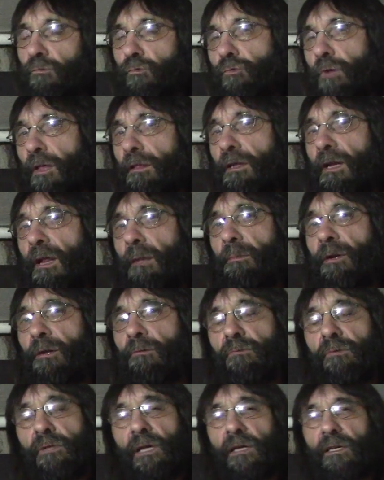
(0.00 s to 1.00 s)
una de las
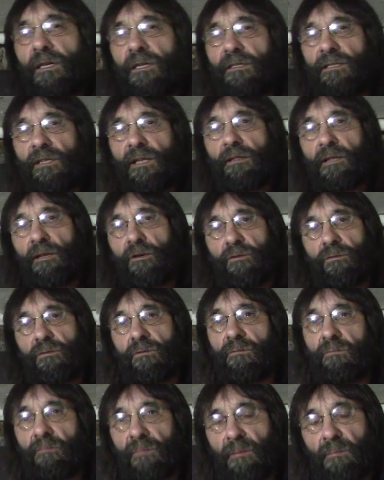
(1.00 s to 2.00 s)
preguntas que ya digo,
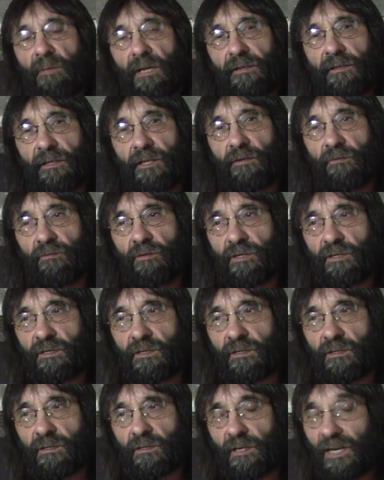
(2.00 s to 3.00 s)
me planteo
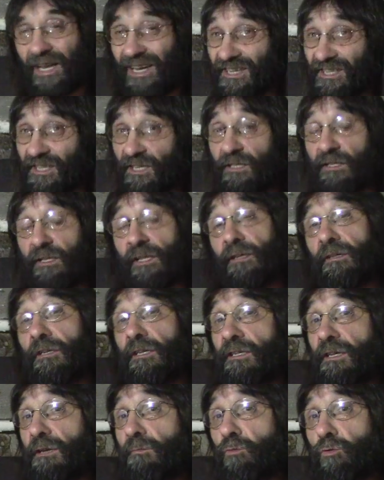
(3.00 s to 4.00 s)
es, ¿existe en
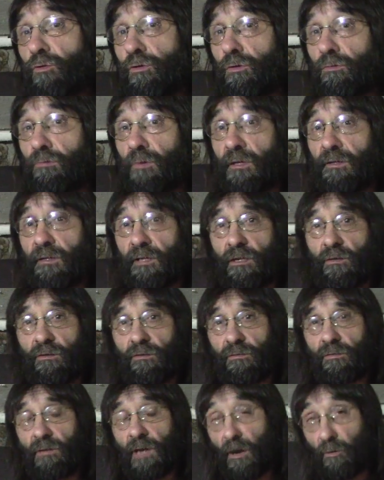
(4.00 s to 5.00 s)
ese mundo
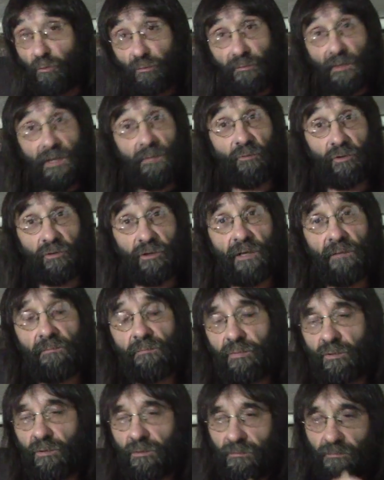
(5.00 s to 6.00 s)
cuántico a un mismo
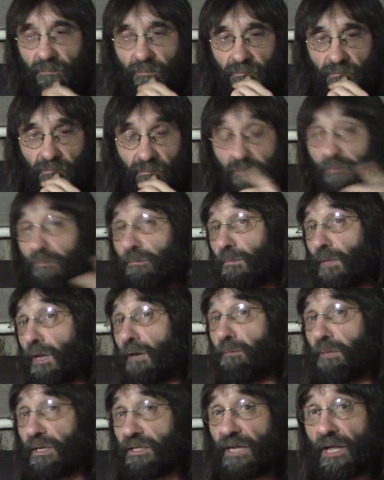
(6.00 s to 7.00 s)
tiempo
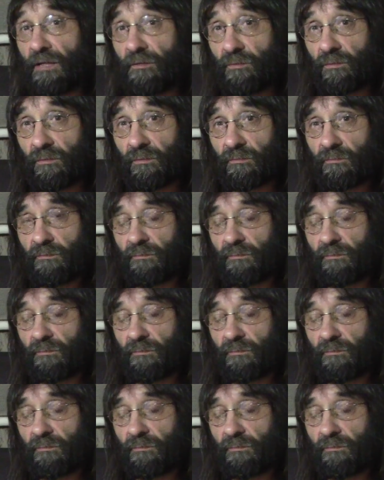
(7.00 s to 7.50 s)
el pasado,